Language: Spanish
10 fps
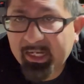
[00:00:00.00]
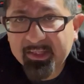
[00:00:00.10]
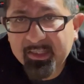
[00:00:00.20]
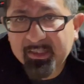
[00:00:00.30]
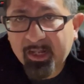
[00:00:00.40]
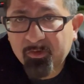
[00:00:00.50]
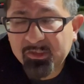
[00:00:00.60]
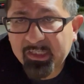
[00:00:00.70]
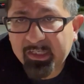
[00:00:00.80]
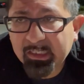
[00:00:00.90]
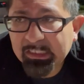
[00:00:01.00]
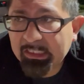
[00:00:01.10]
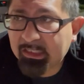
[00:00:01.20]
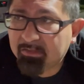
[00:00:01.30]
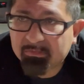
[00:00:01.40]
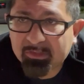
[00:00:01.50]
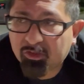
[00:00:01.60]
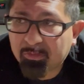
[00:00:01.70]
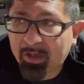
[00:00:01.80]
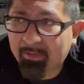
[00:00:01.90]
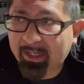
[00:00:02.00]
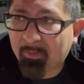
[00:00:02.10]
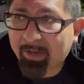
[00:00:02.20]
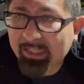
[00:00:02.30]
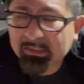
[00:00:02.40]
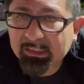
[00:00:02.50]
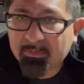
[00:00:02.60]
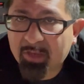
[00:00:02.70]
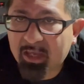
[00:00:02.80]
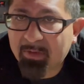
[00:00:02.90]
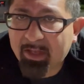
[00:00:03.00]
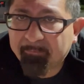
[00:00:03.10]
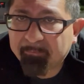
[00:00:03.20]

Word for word: a las 10 de la noche y me tomaba el bus y me iba.